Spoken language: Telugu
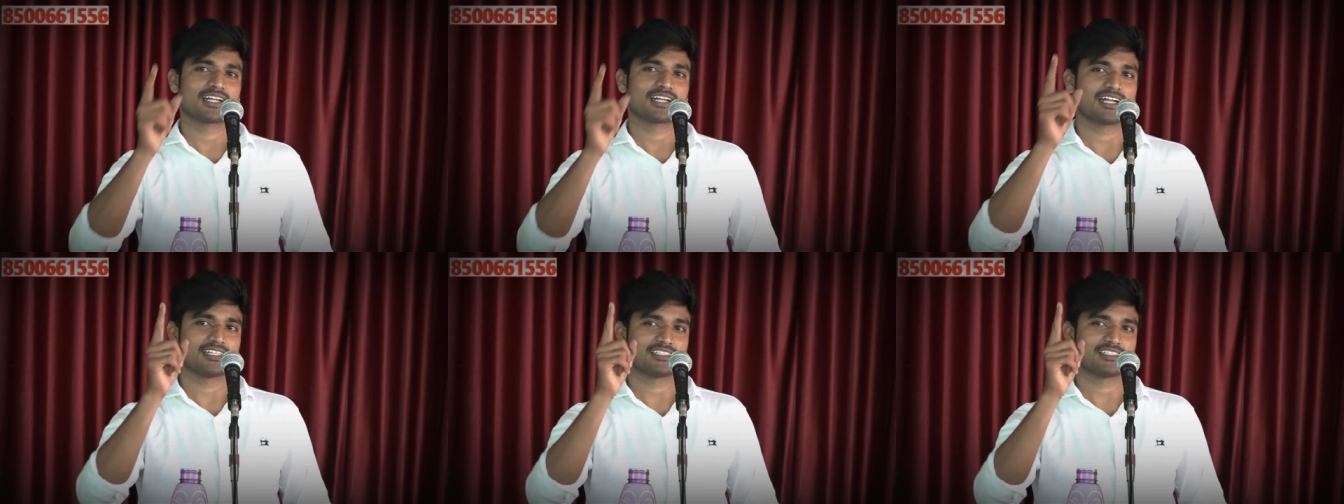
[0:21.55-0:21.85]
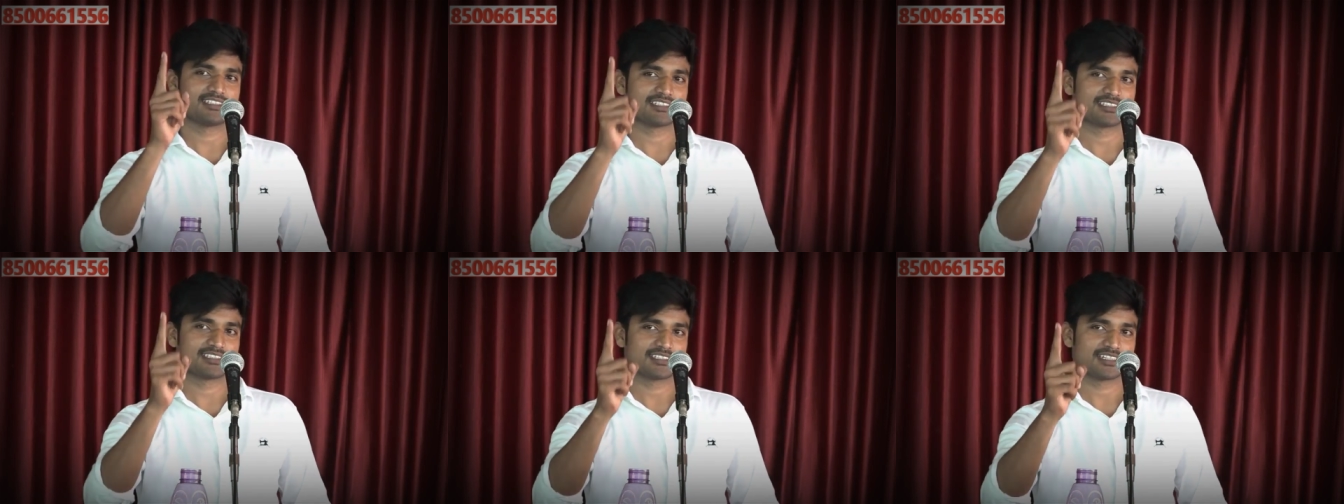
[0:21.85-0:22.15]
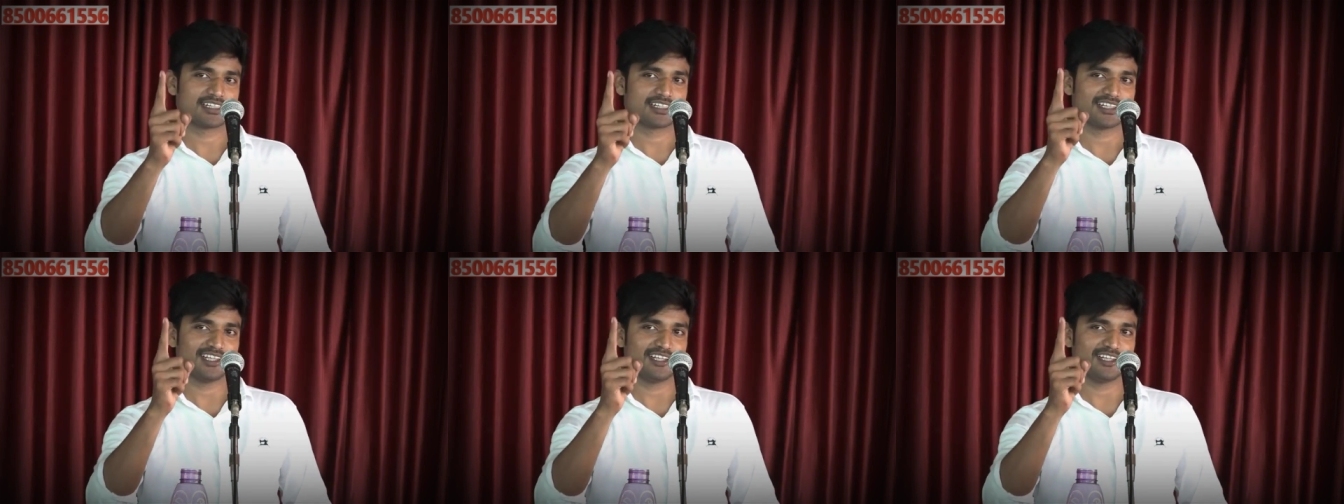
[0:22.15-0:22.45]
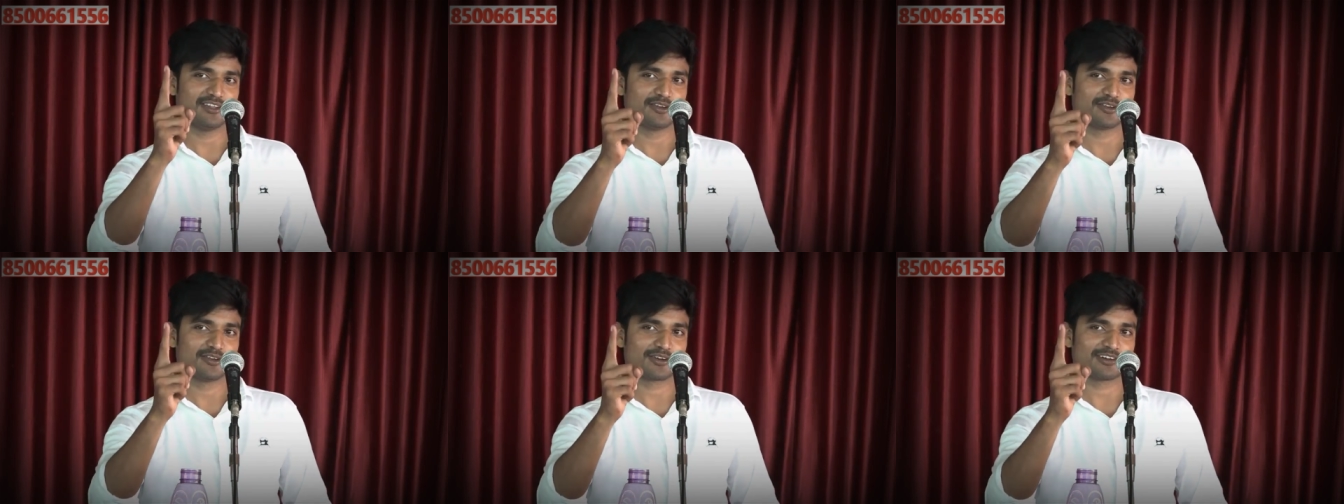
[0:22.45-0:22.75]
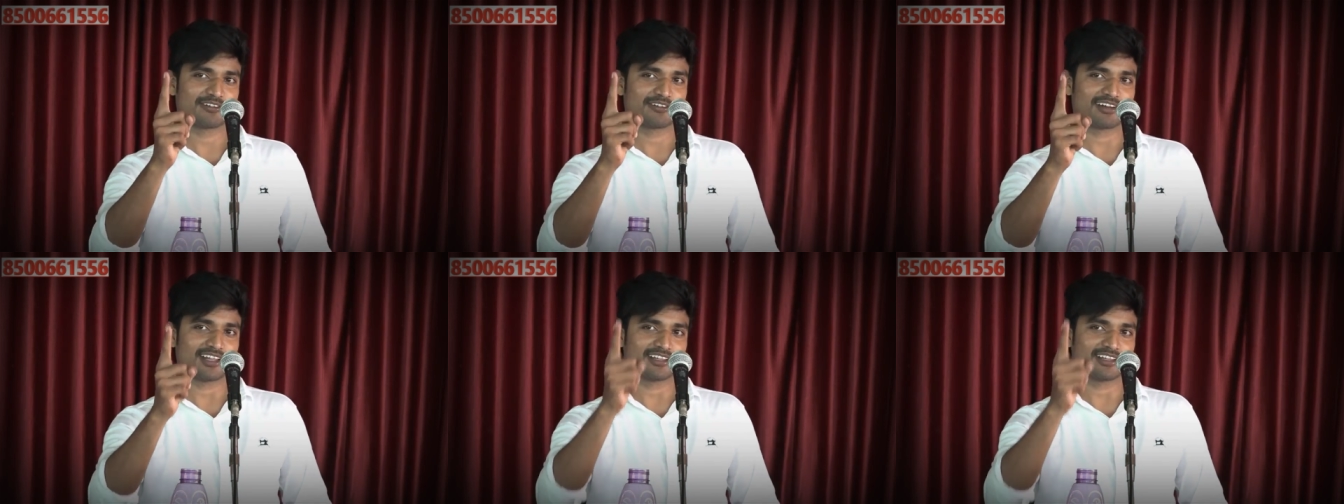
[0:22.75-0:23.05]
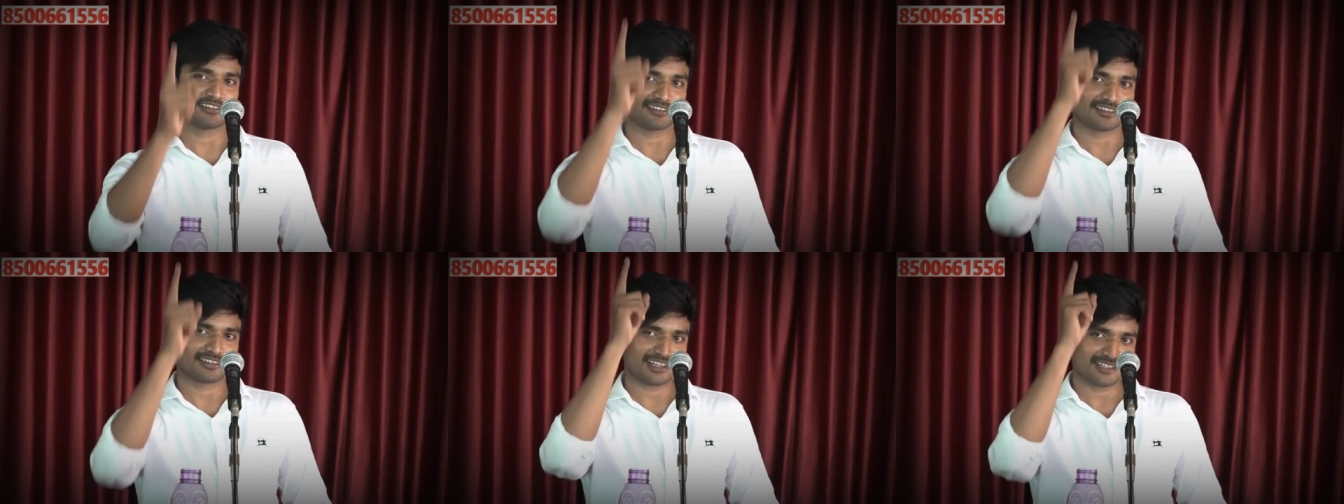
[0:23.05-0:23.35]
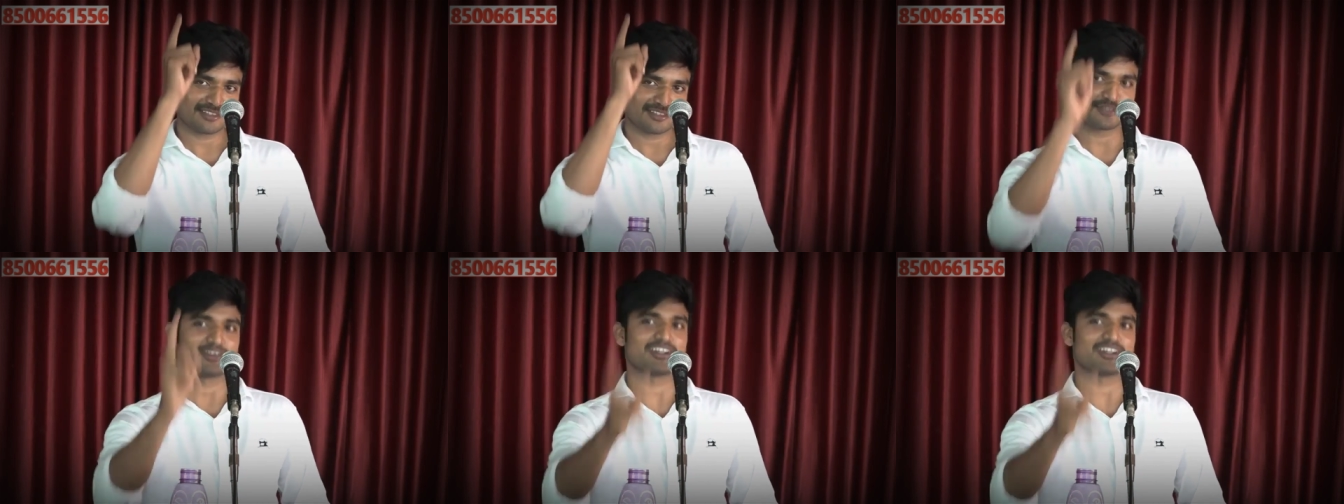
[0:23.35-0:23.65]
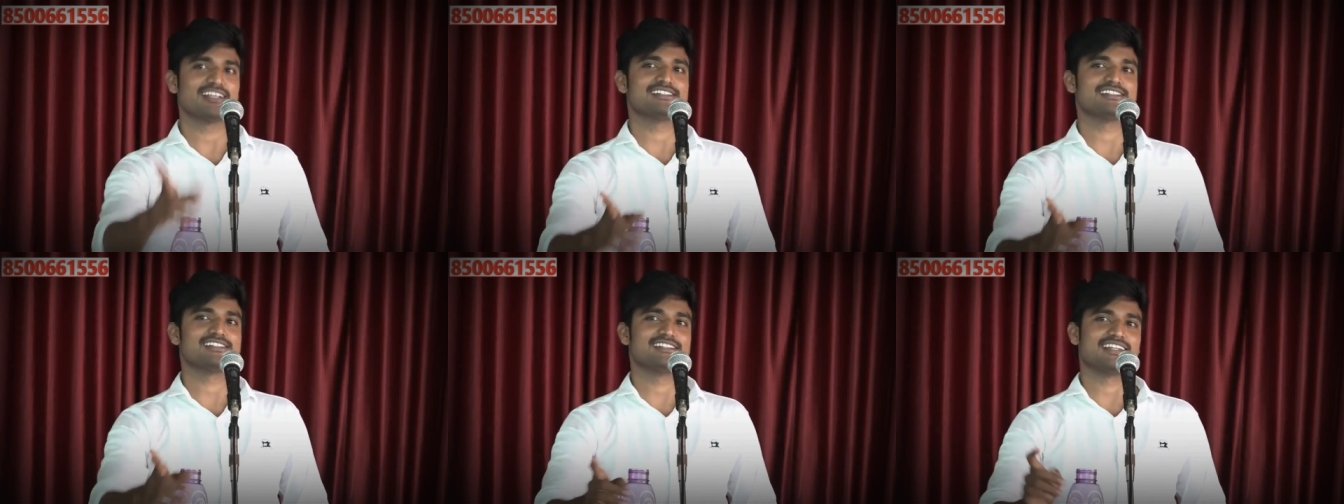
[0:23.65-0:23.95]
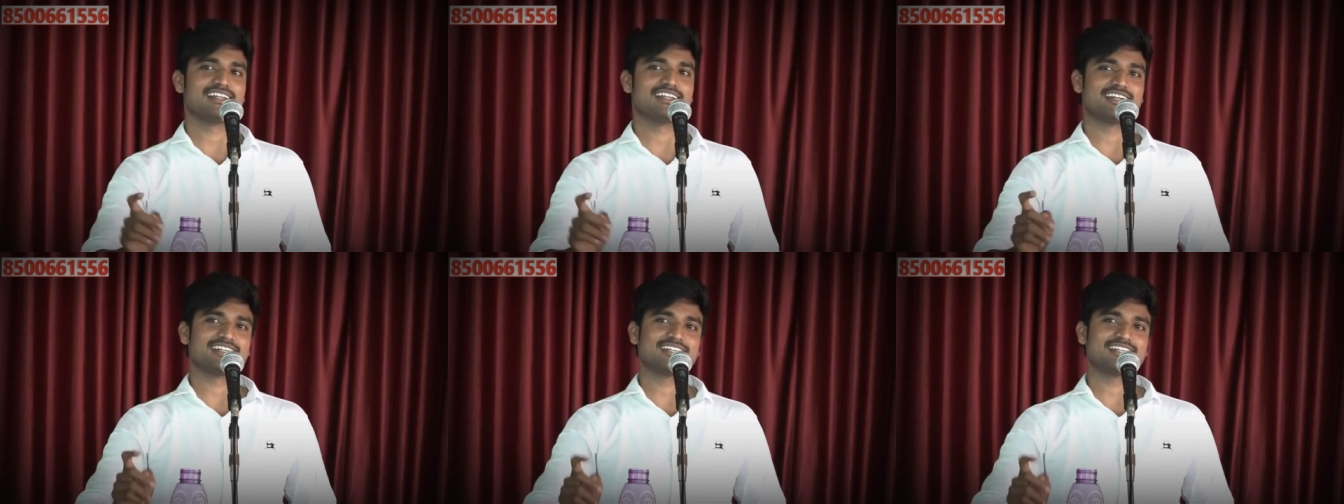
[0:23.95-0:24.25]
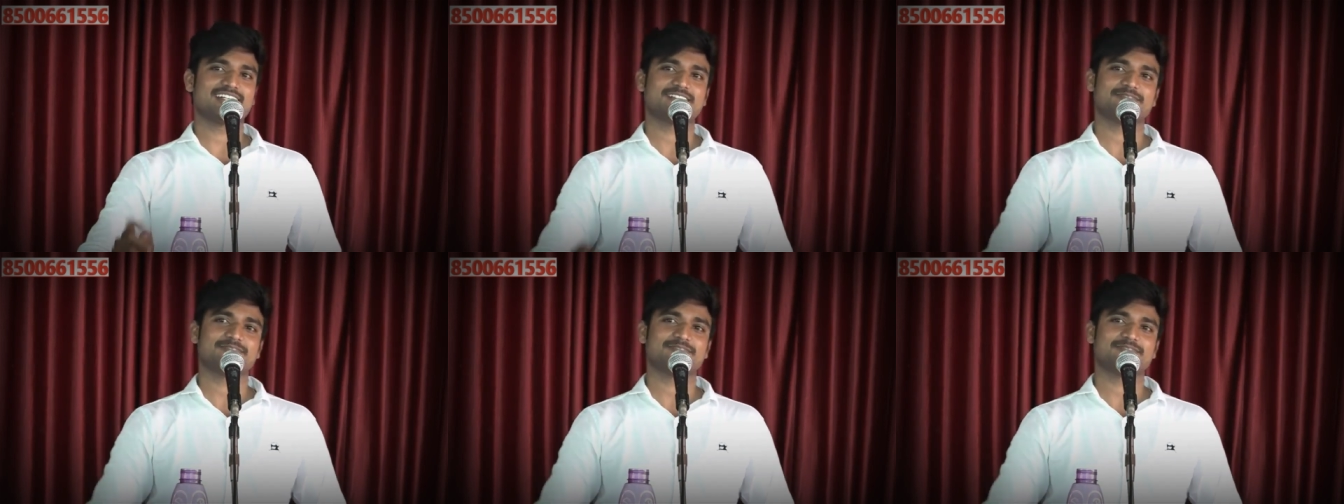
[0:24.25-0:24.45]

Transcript: ఖచ్చితంగా ఈదులో ఉన్న వాళ్ళందరూ ఆయన చూడాల్సిందేనట